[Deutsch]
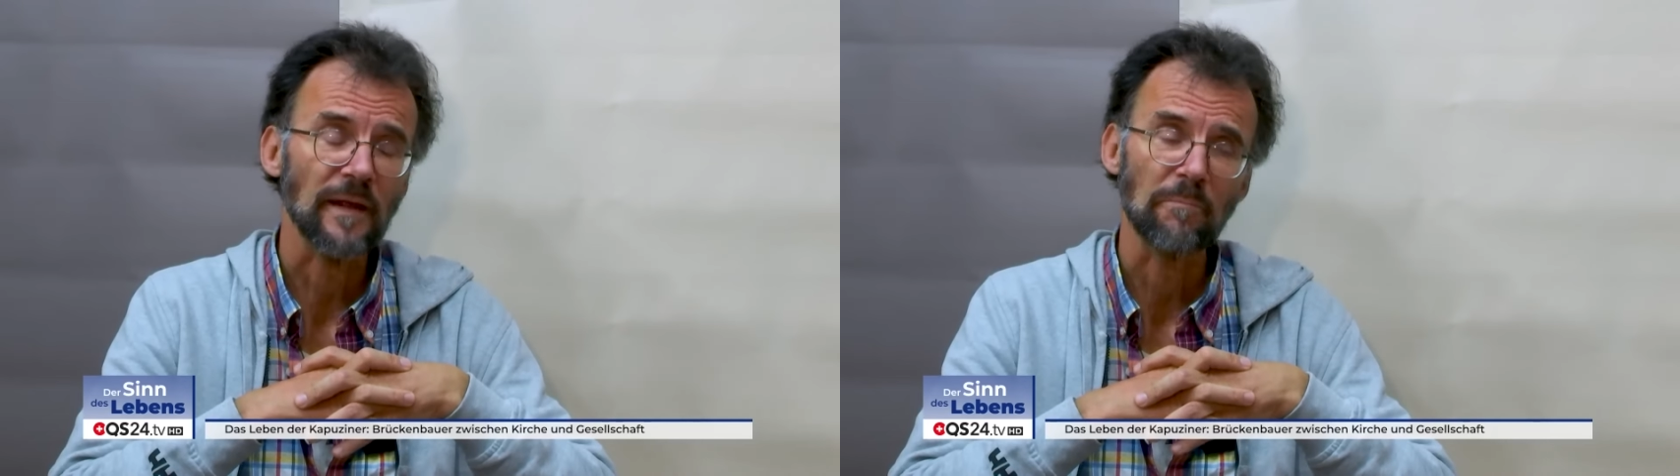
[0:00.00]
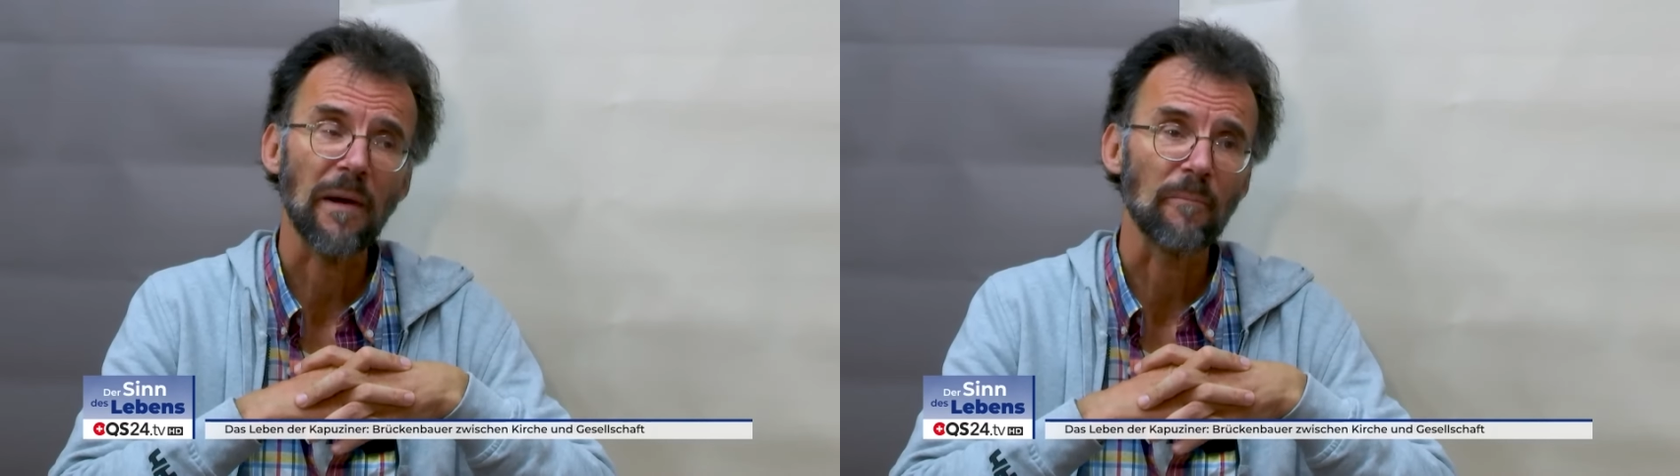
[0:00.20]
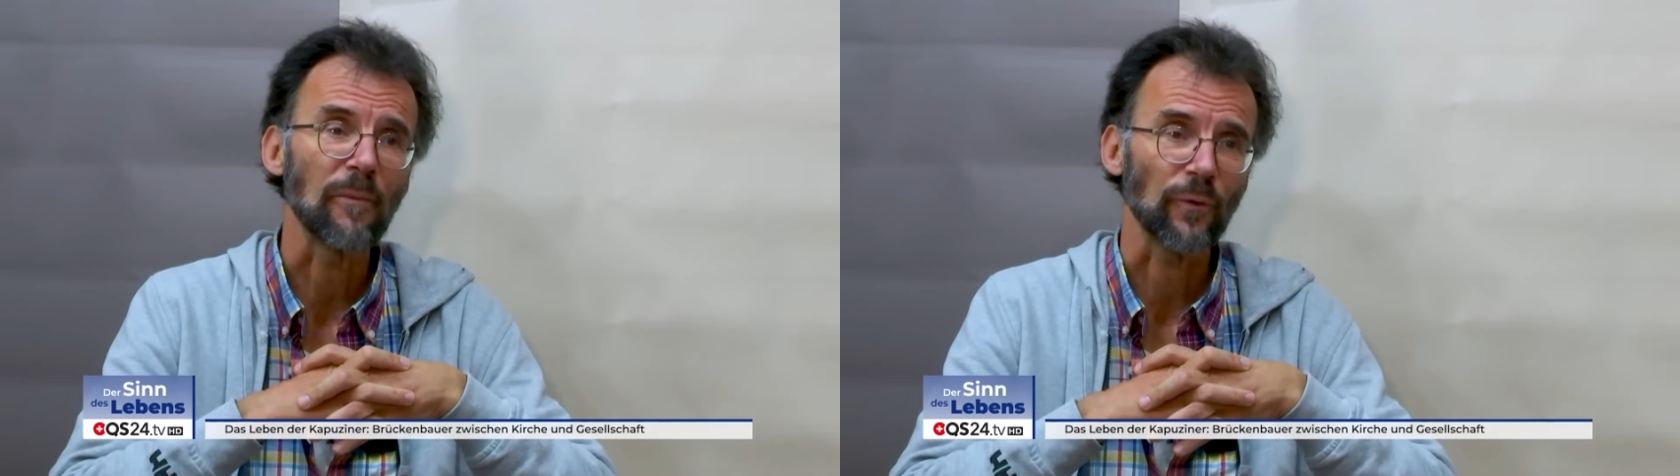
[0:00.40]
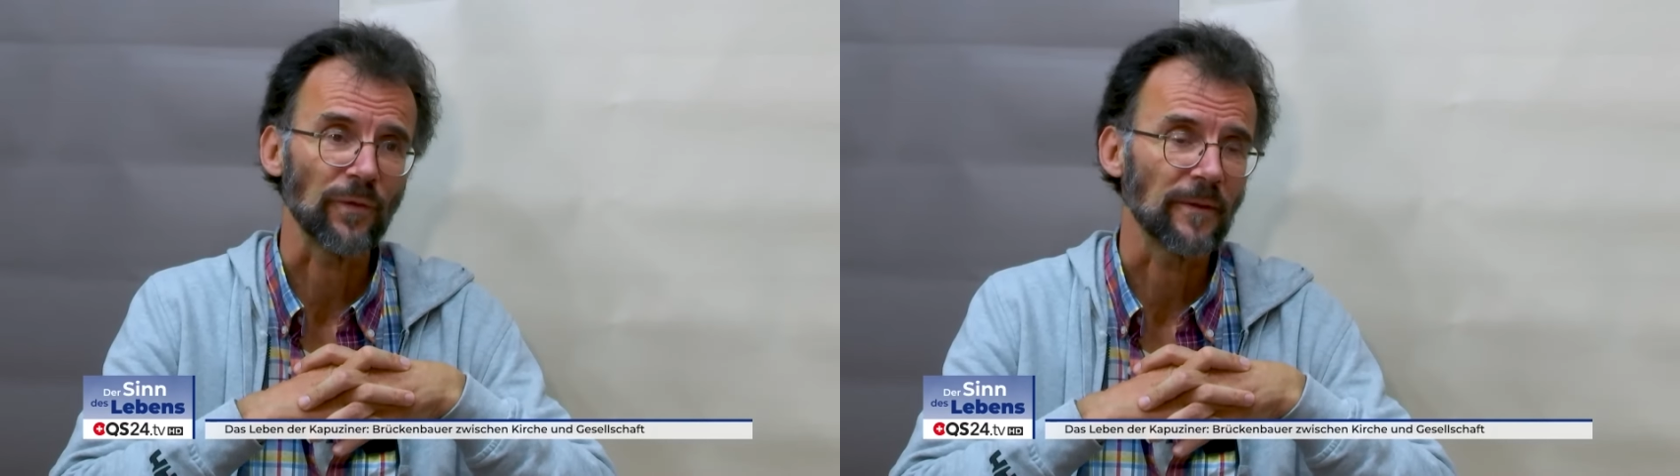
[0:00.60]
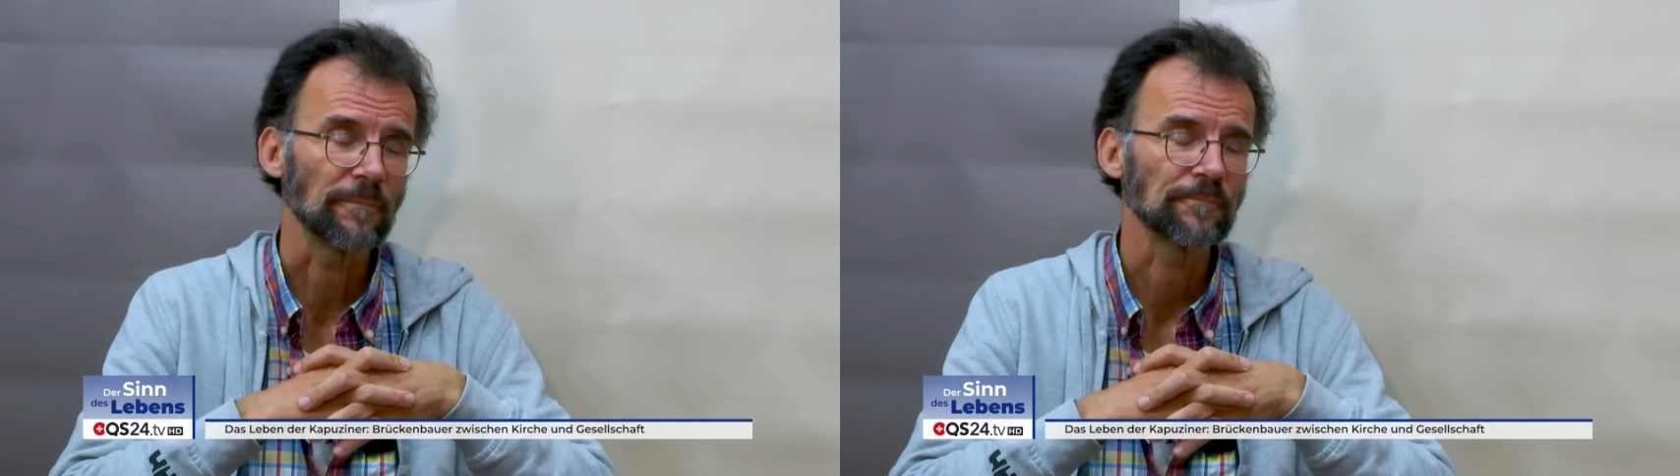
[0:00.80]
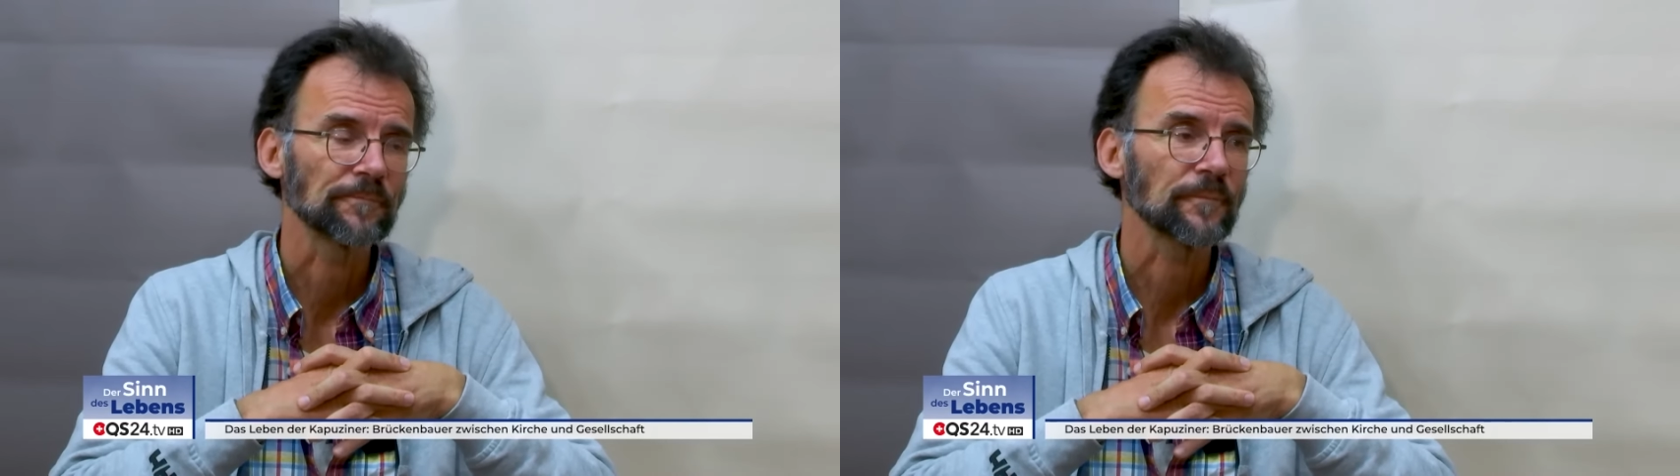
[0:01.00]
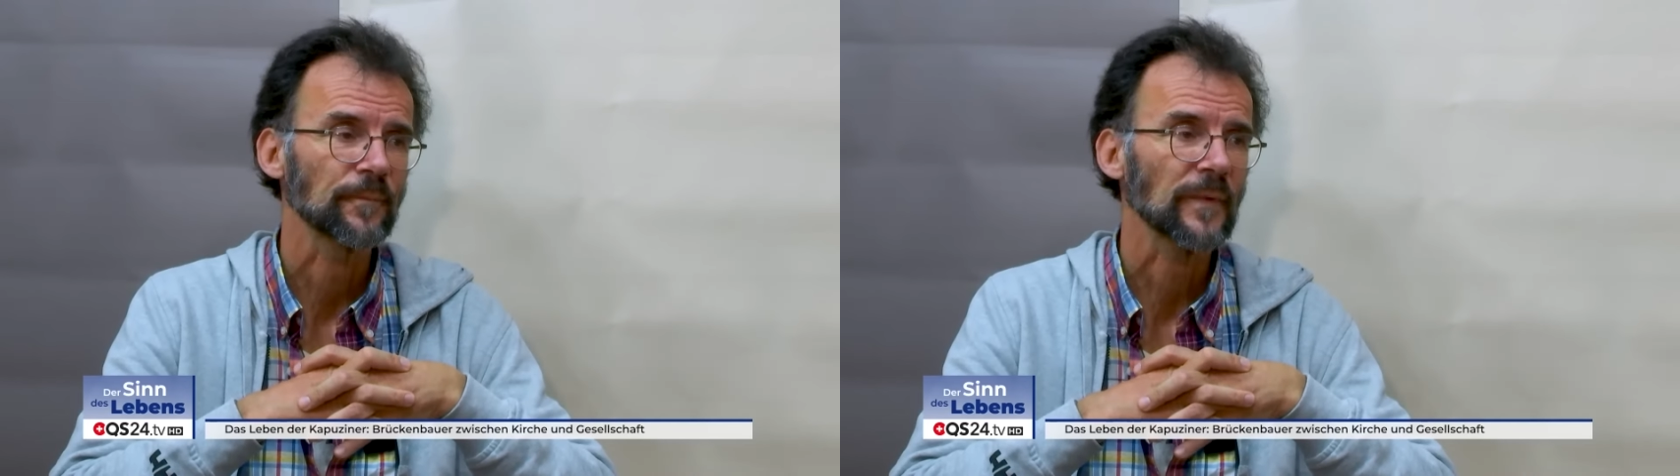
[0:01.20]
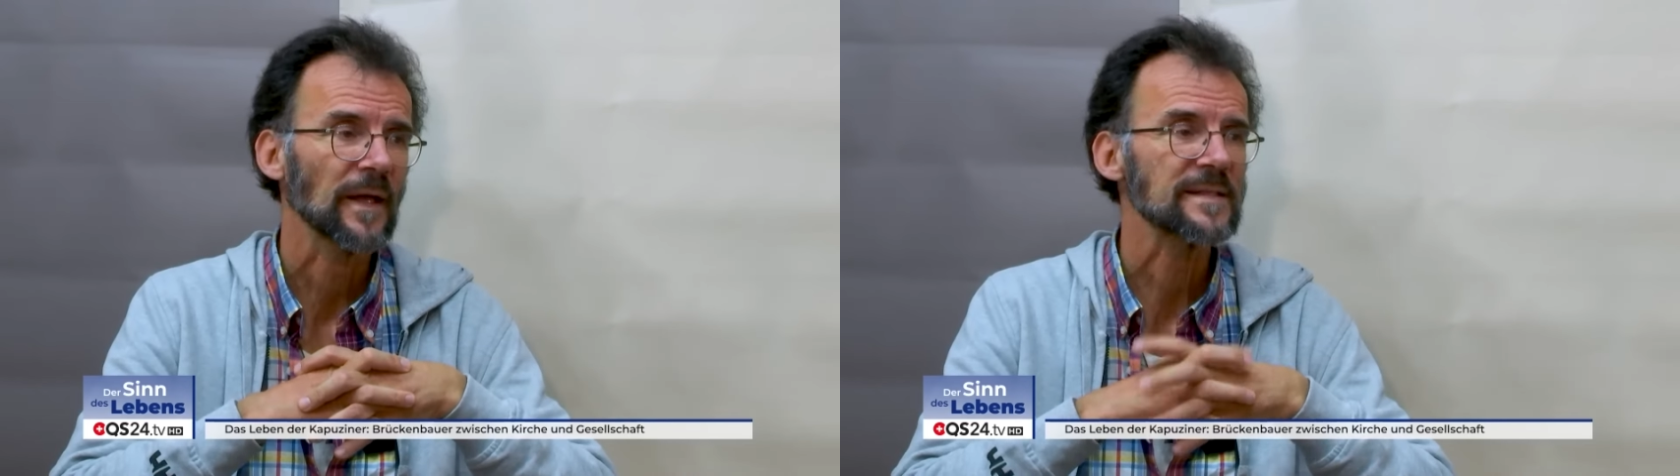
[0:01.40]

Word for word: dem Mammon. Mhm.